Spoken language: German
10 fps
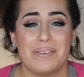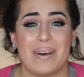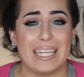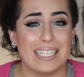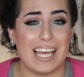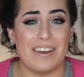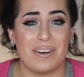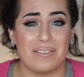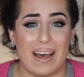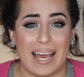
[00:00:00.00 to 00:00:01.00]
Wir machen jetzt
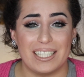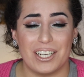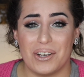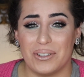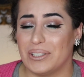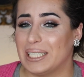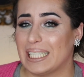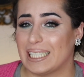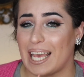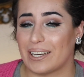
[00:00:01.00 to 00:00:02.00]
einfach weiter und
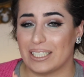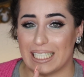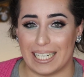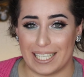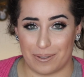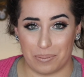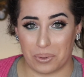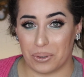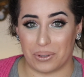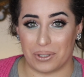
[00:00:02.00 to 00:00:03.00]
ich zeige euch die nächsten
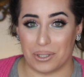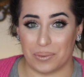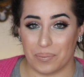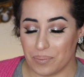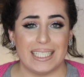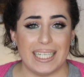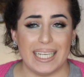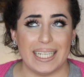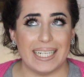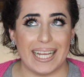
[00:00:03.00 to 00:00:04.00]
Produkte.
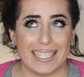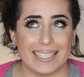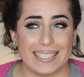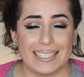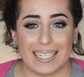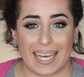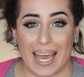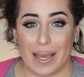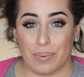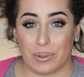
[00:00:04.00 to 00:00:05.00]
Die nächsten
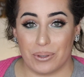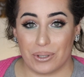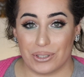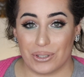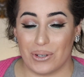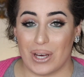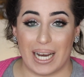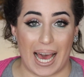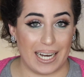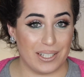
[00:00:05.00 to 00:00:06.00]
drei Produkte
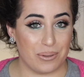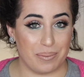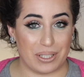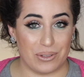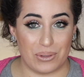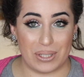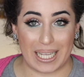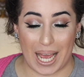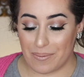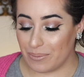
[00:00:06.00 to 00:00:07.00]
gehören alle so ein bisschen
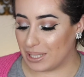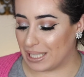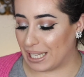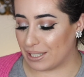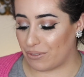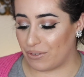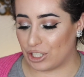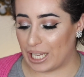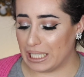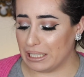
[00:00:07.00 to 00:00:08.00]
zusammen und sind jetzt auch
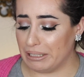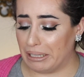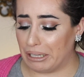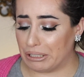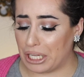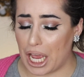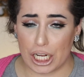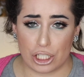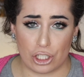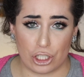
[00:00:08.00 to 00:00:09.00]
wahrscheinlich nicht die
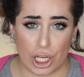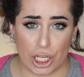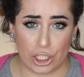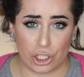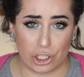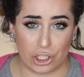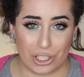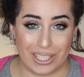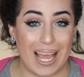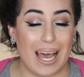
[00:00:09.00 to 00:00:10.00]

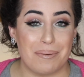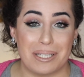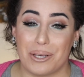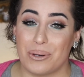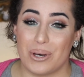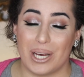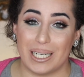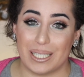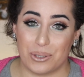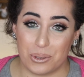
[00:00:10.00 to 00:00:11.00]
ästhetischsten, aber sie gehören
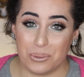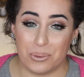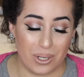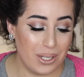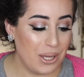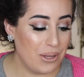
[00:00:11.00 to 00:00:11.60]
dazu